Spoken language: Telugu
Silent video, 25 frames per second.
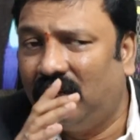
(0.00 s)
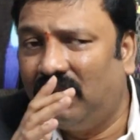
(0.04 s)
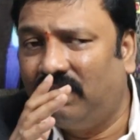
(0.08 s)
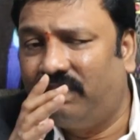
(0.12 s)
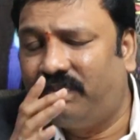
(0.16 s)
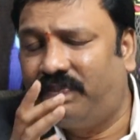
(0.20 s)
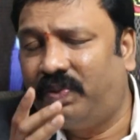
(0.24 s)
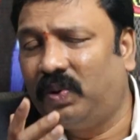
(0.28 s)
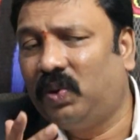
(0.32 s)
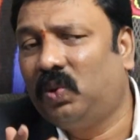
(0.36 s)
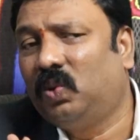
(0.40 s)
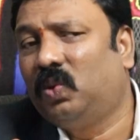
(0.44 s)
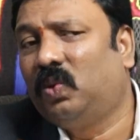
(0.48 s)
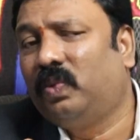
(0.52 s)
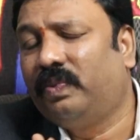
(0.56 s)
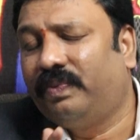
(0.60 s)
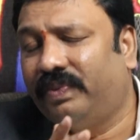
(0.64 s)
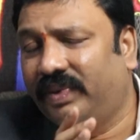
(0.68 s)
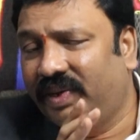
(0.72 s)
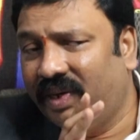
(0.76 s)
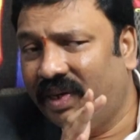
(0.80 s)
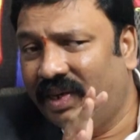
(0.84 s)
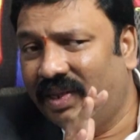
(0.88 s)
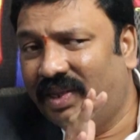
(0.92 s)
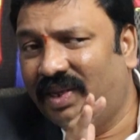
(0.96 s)
ఇప్పుడు
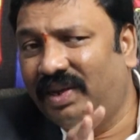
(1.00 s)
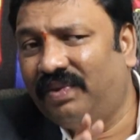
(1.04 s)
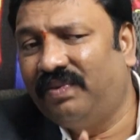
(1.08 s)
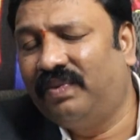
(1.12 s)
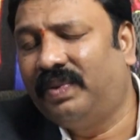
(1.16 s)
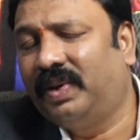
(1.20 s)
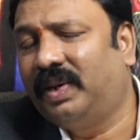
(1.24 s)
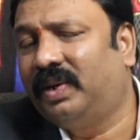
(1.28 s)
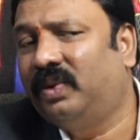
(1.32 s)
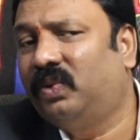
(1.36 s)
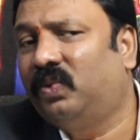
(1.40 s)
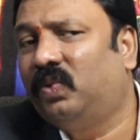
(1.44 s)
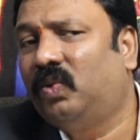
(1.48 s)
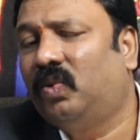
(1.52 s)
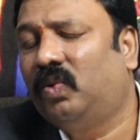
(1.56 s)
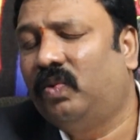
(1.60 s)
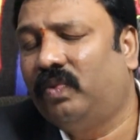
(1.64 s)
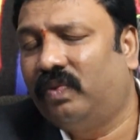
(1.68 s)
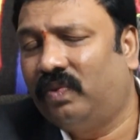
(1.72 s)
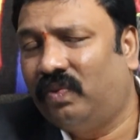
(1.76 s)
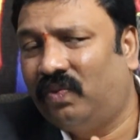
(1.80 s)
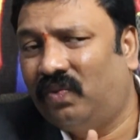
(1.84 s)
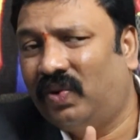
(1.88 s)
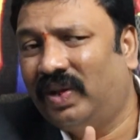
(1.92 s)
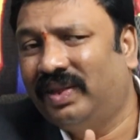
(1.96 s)
ఇది మనం
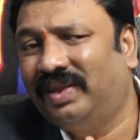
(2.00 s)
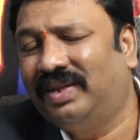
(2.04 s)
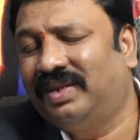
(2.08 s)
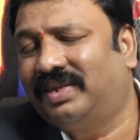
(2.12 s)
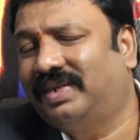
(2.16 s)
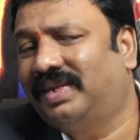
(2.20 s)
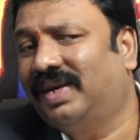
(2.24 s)
వంద